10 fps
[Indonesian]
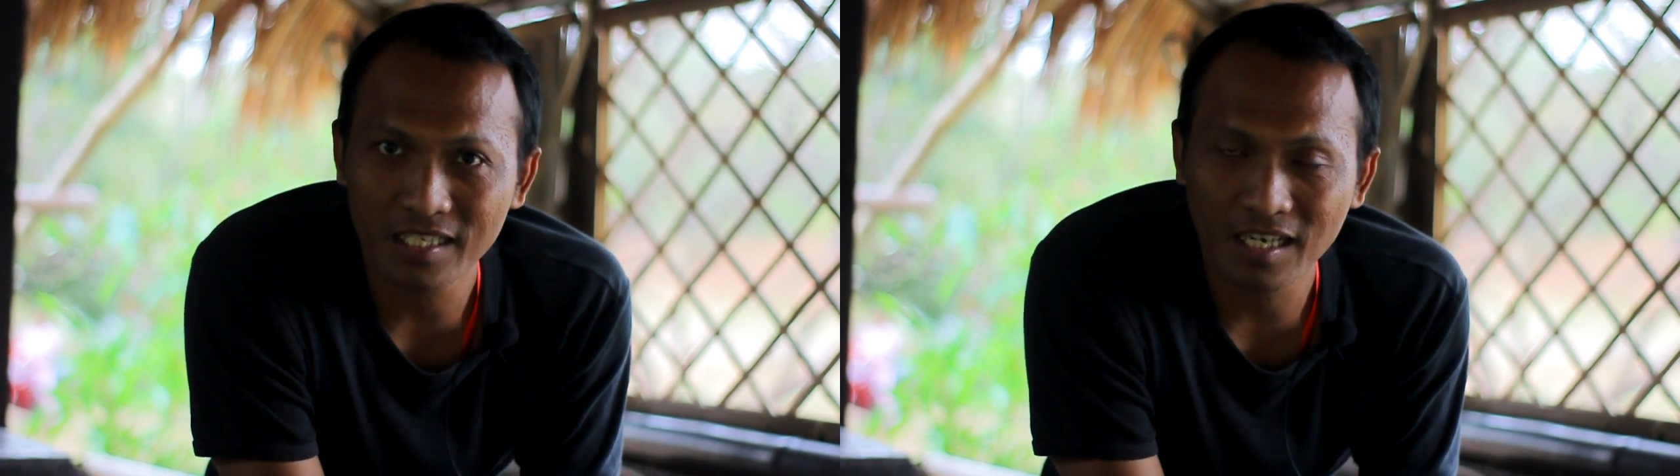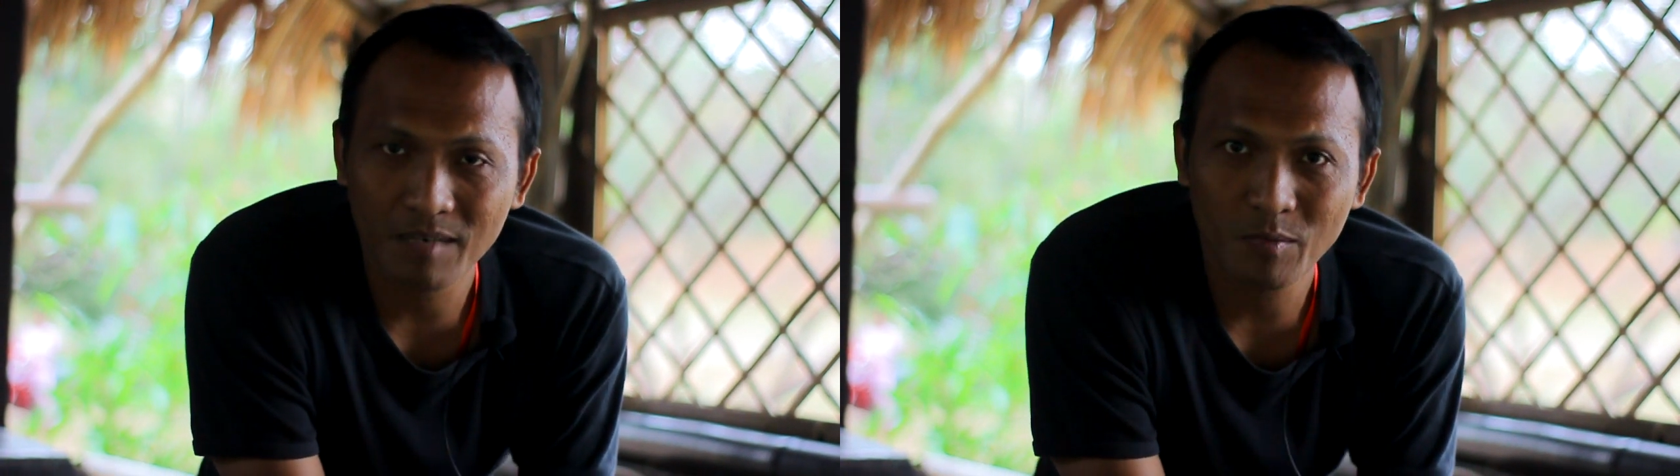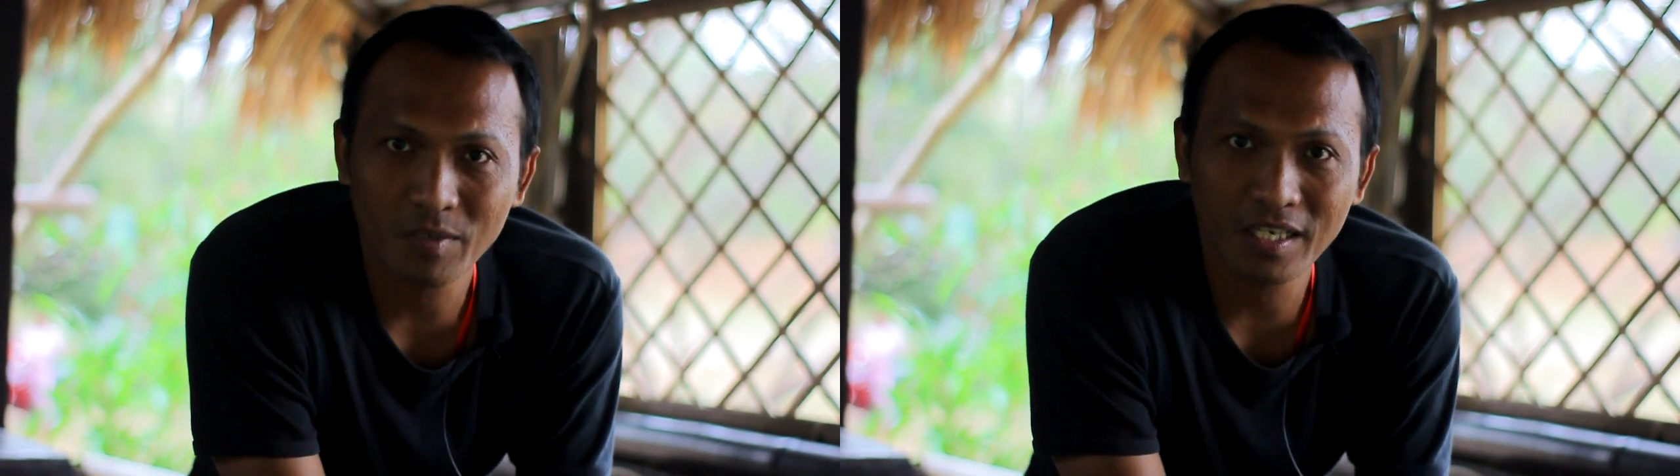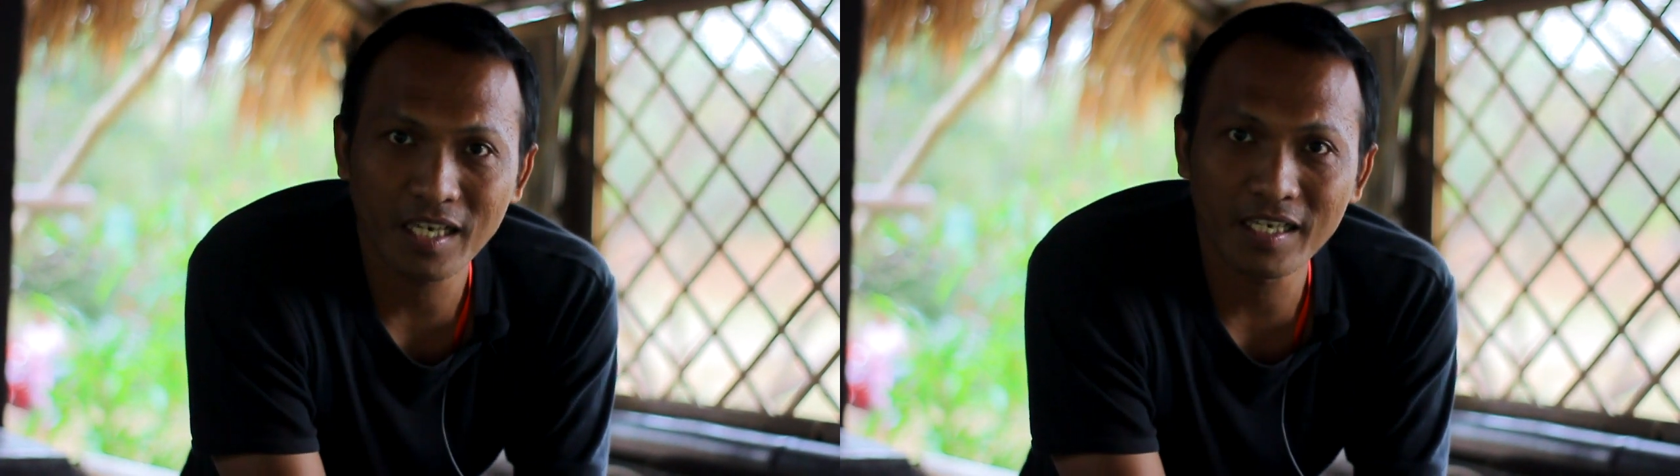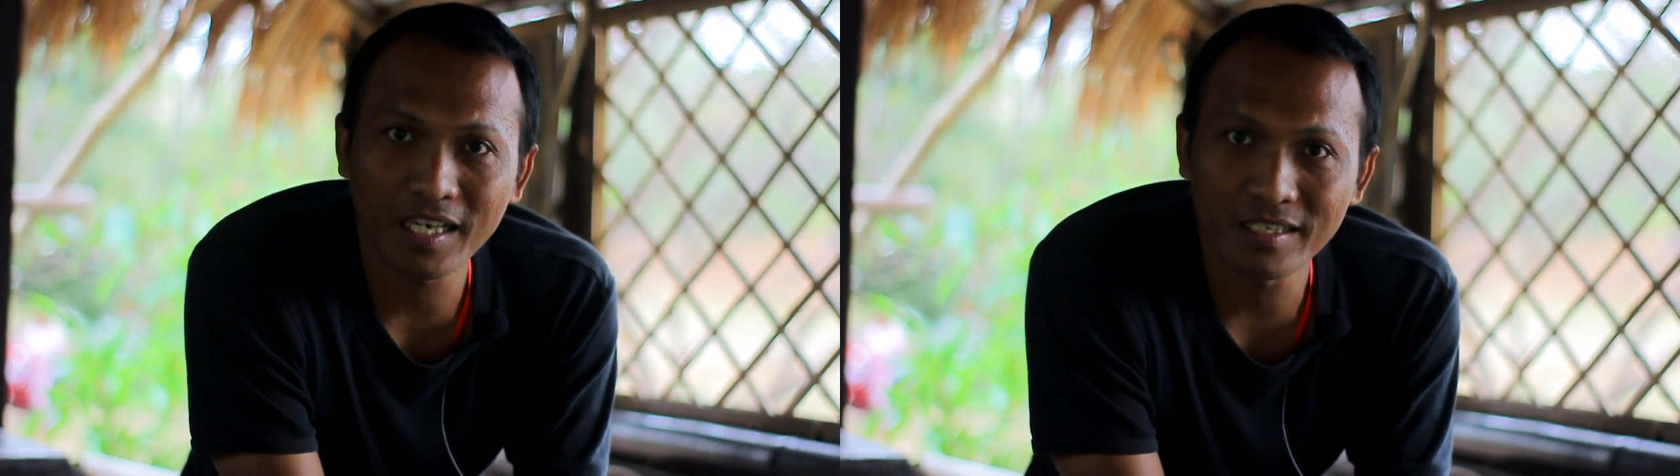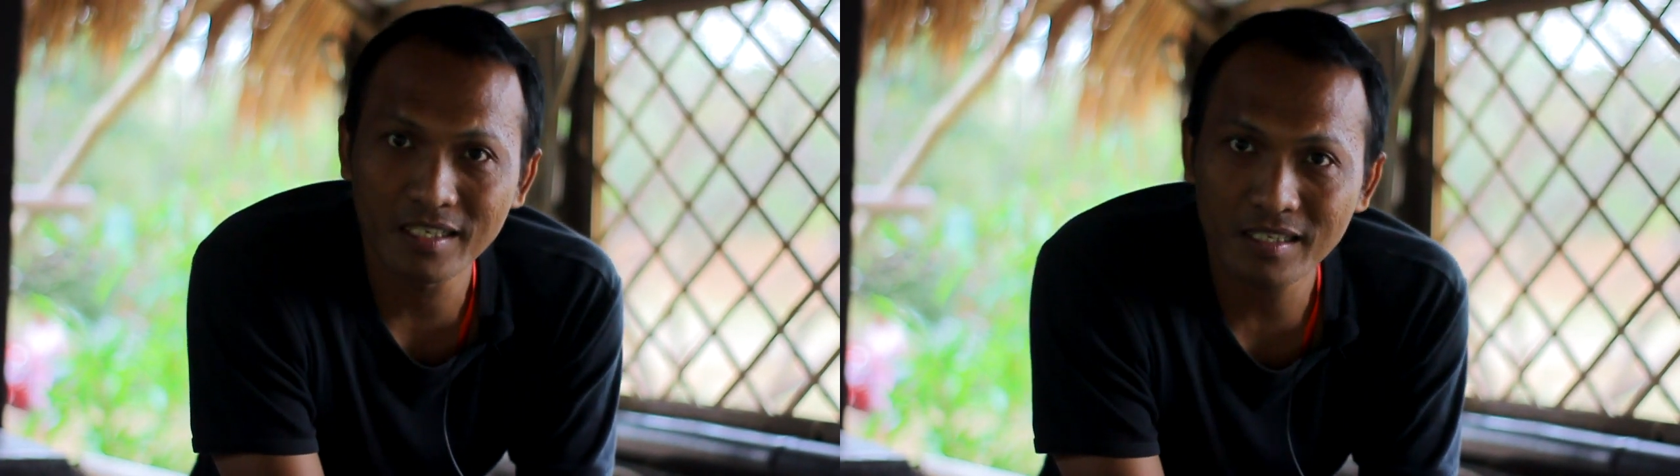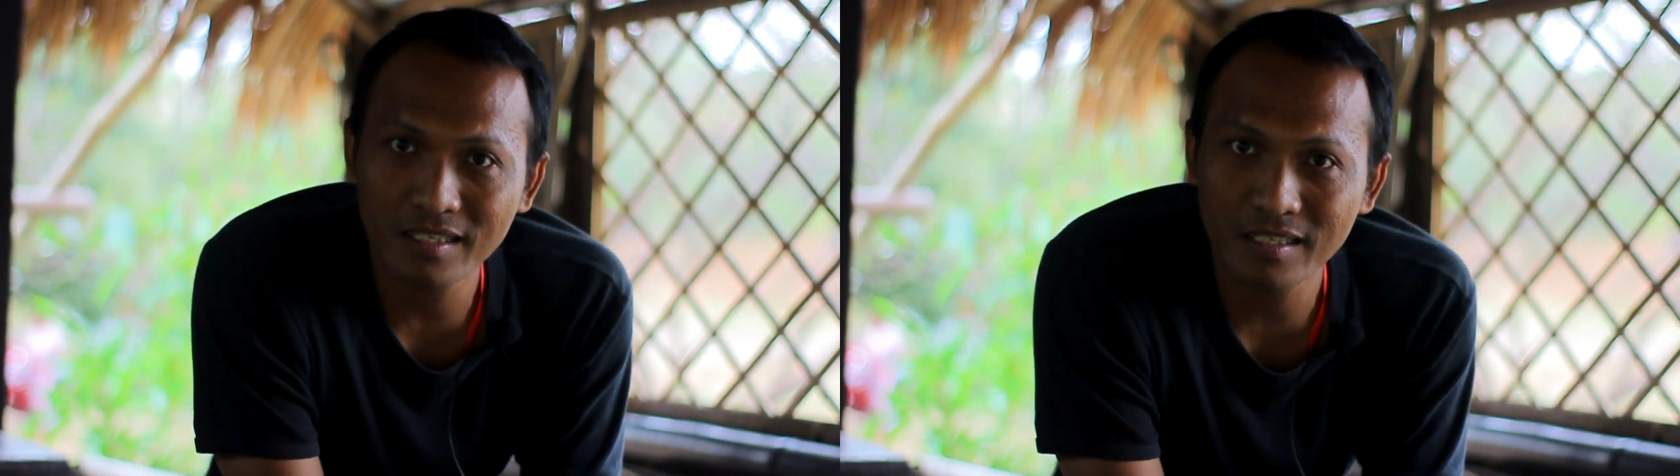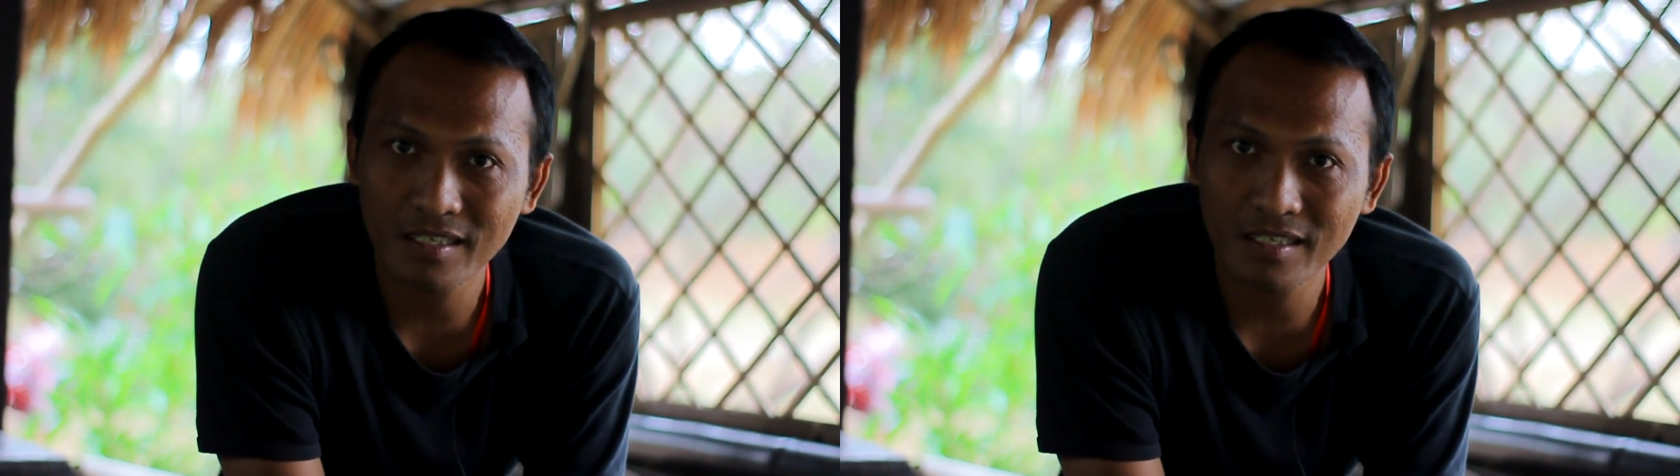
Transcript: cara memberikan gadget